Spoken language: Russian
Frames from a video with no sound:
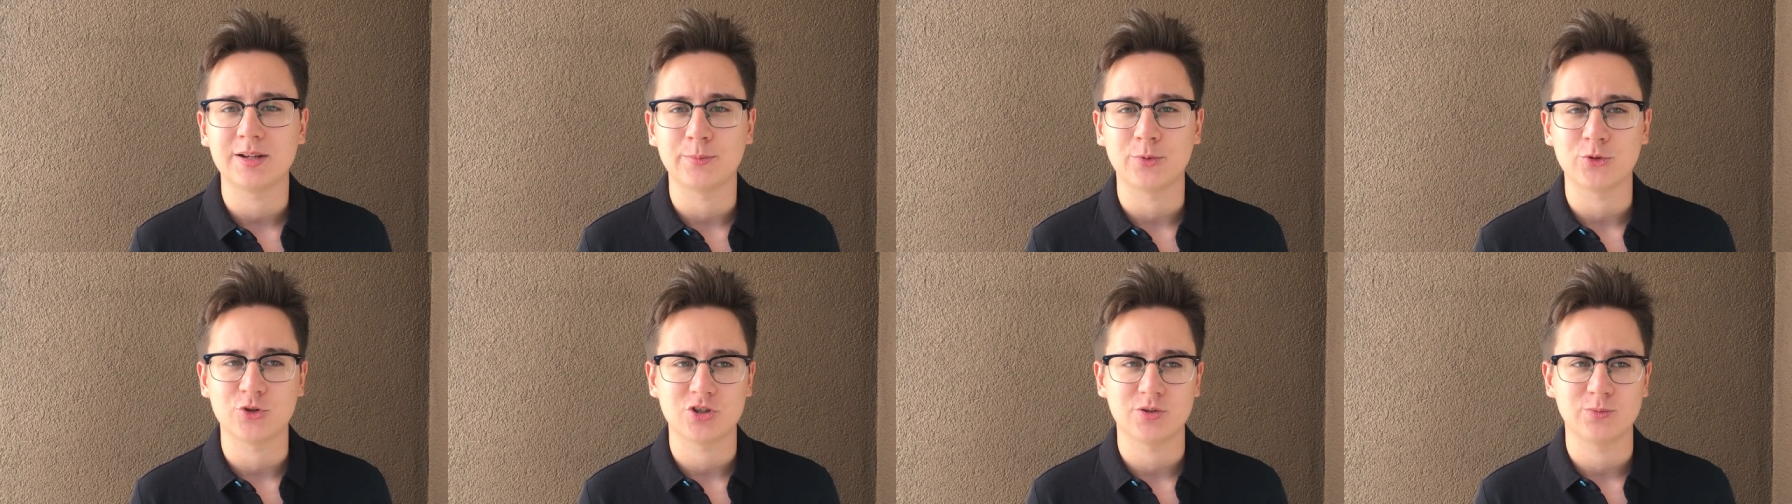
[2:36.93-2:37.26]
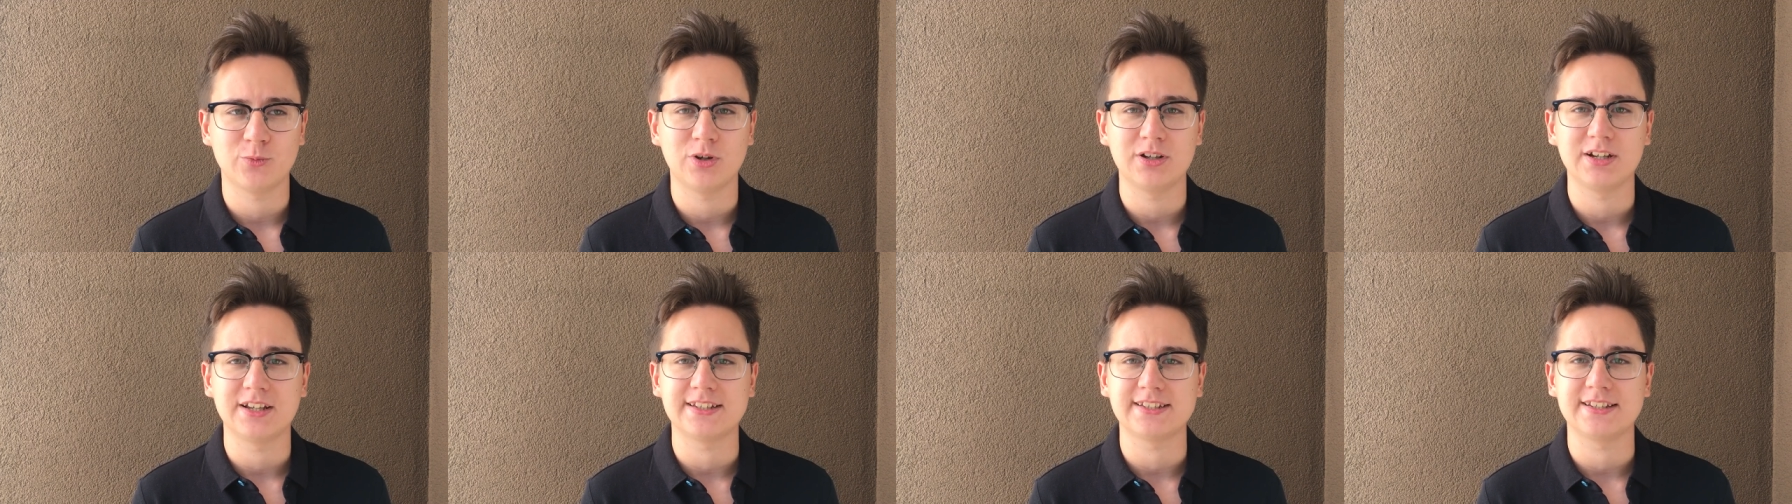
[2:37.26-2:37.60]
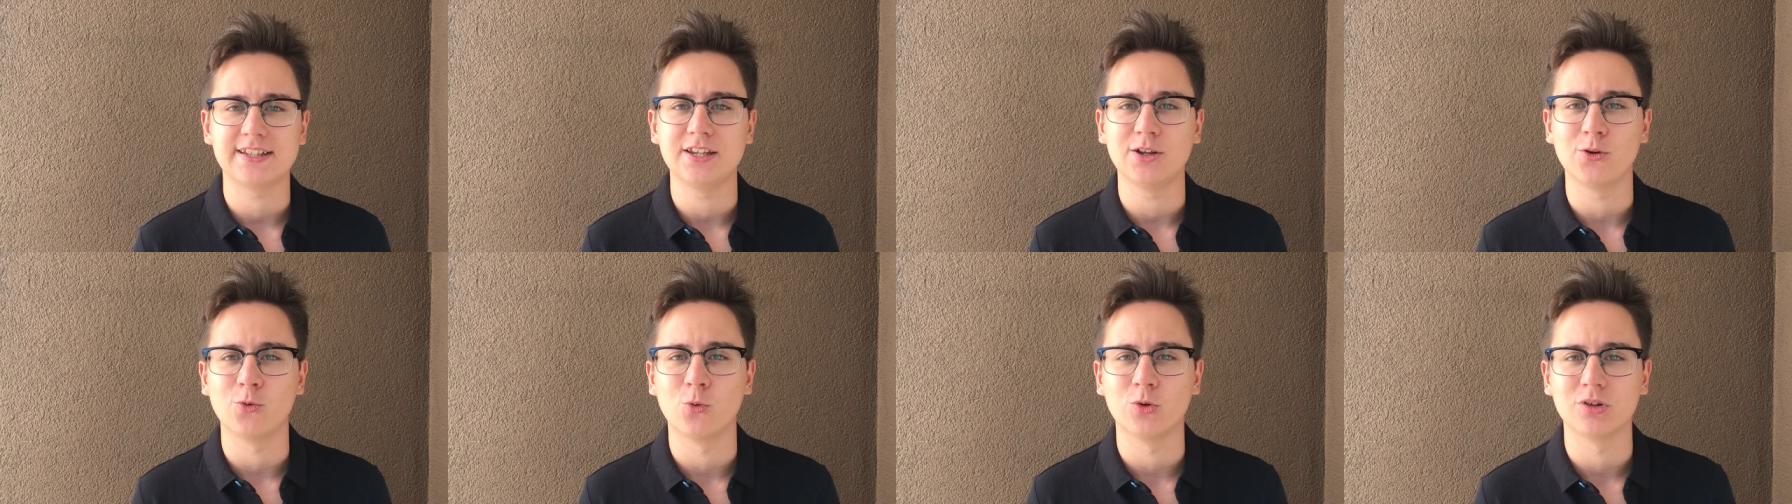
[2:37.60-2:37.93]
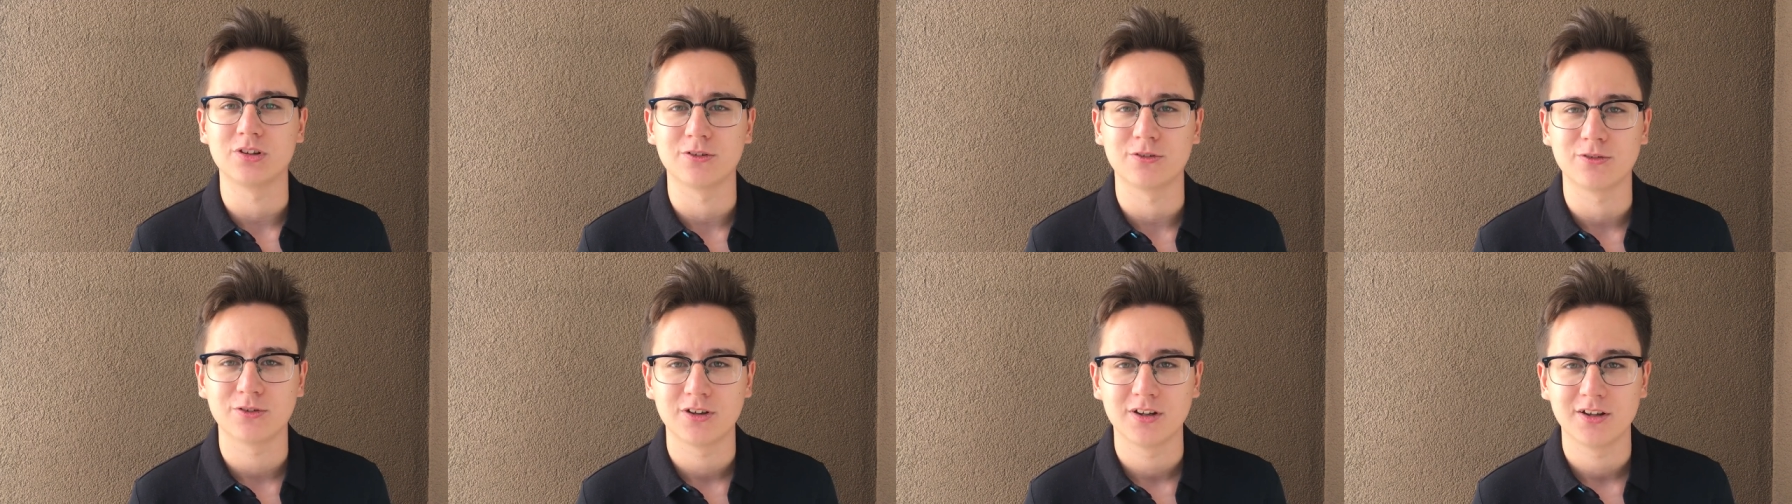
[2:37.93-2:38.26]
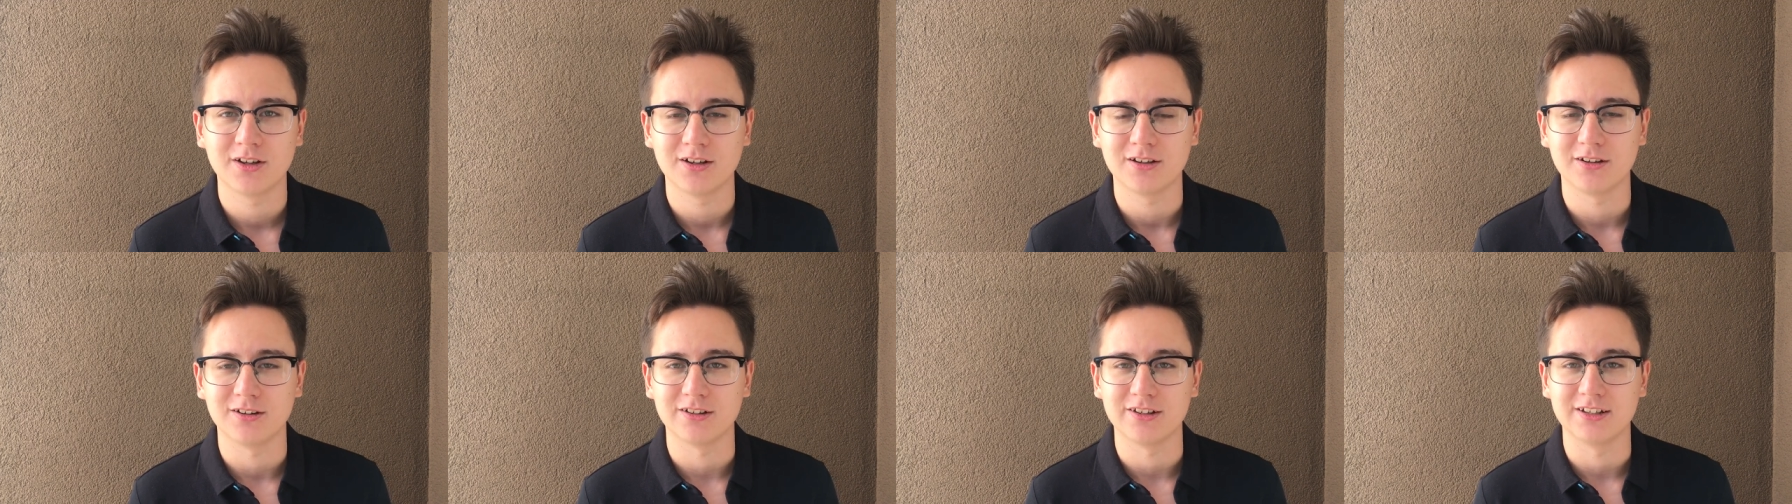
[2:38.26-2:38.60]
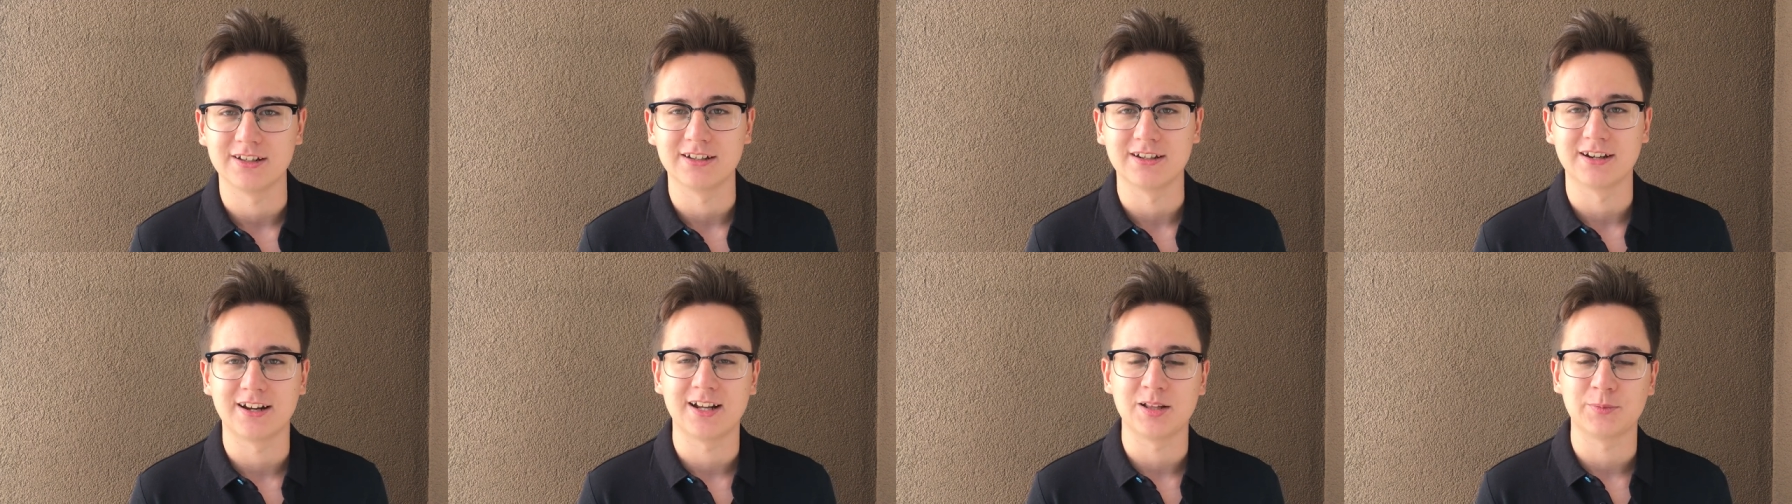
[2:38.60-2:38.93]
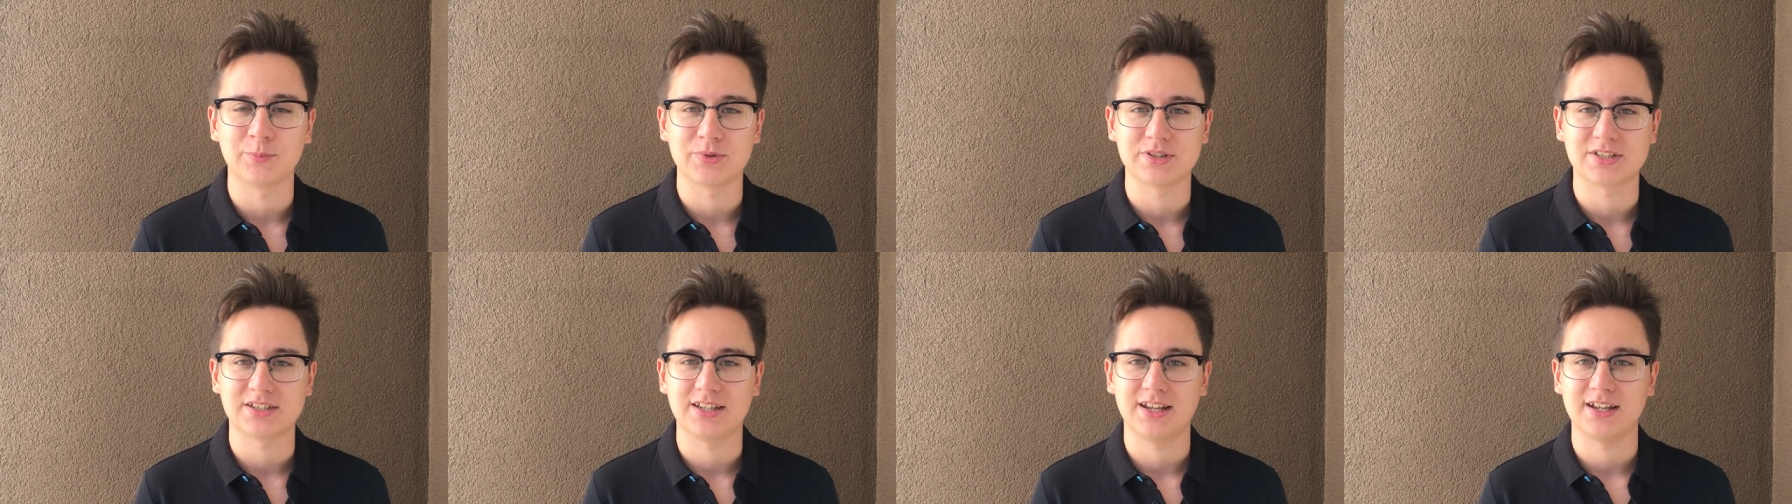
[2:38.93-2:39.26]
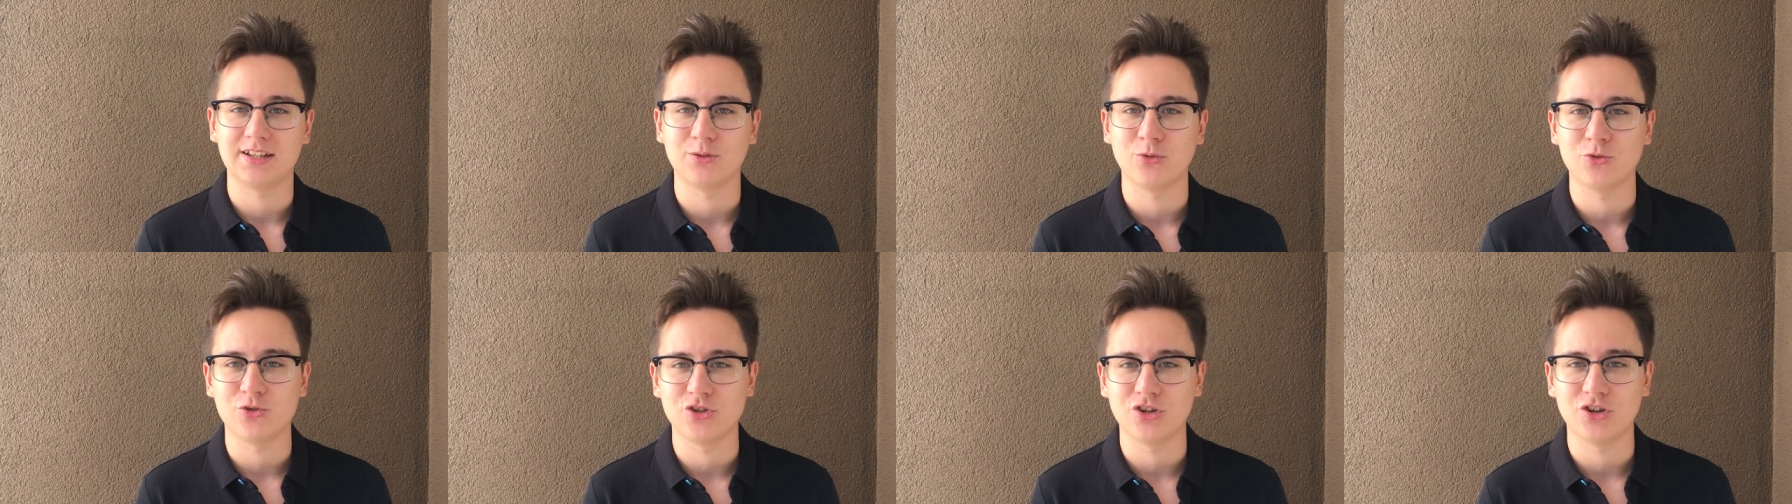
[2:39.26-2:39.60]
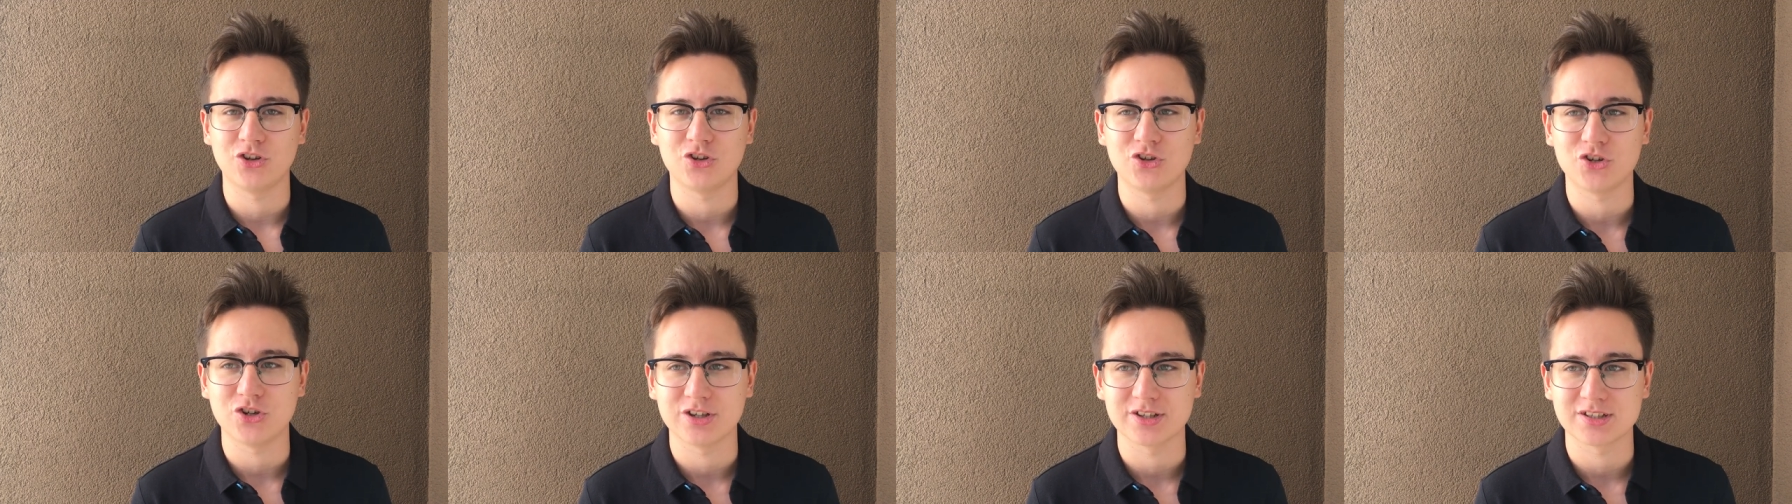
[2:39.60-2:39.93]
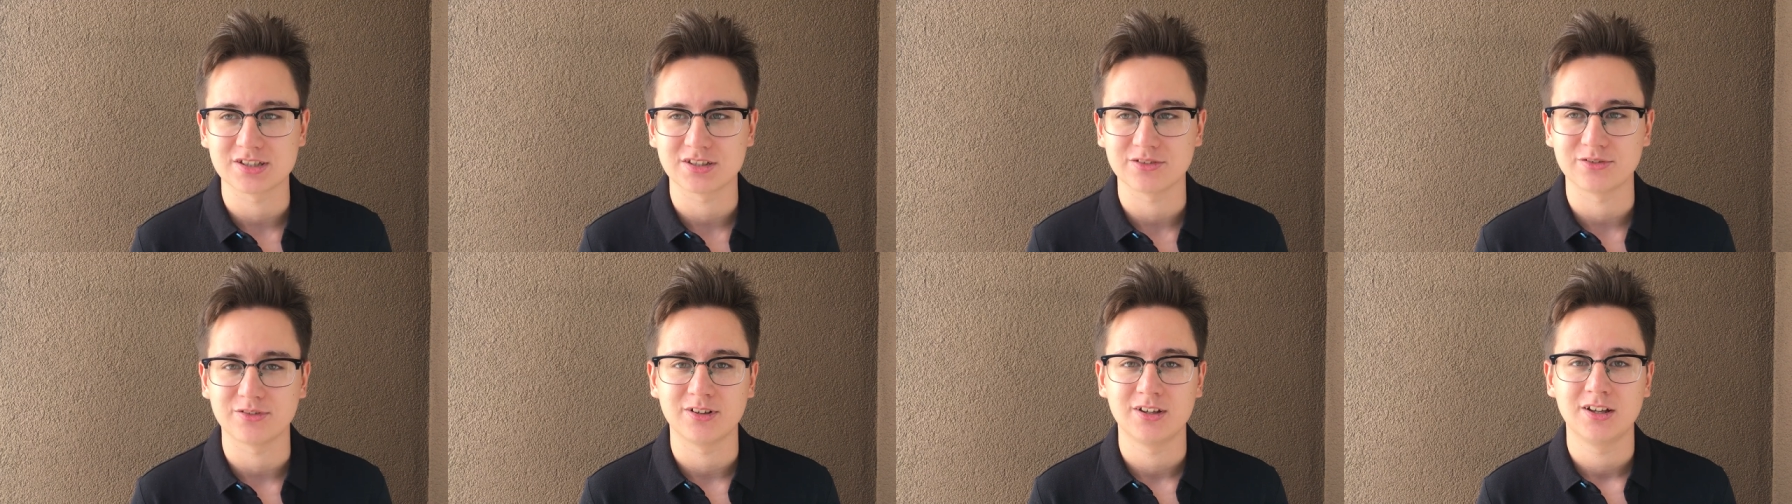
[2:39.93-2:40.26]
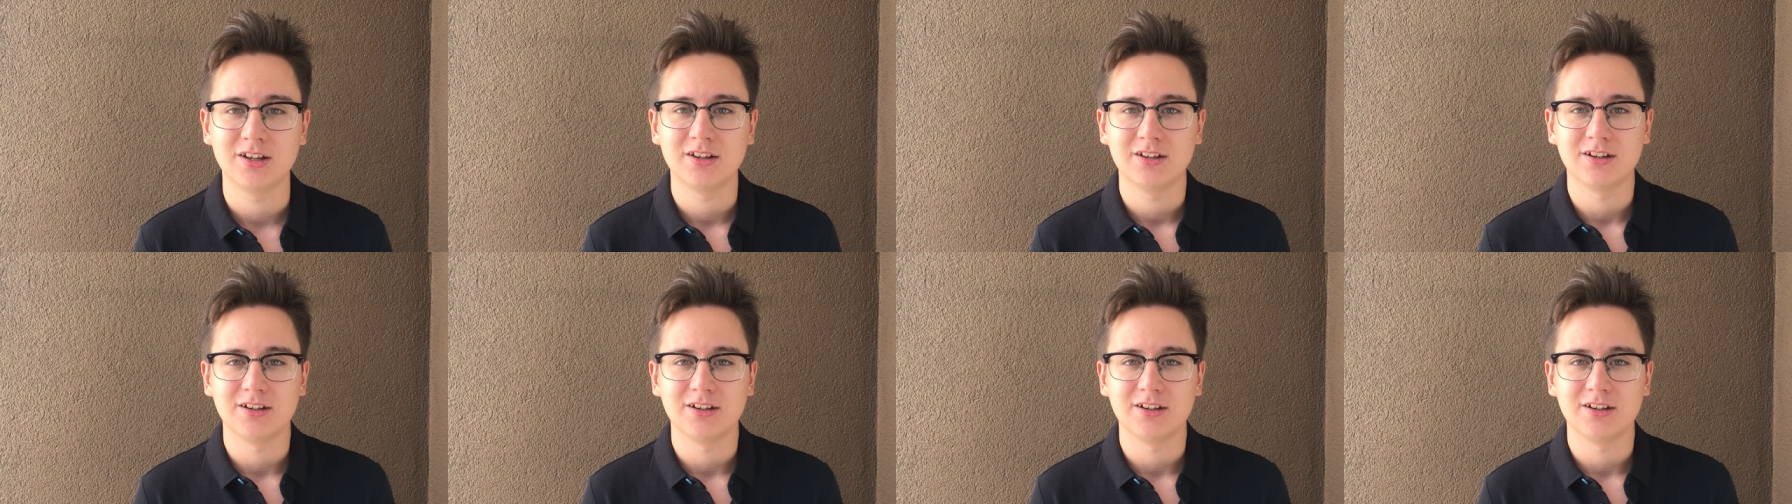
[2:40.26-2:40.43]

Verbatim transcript: почему Алексей Ионов а, играет постоянно у Черчесова.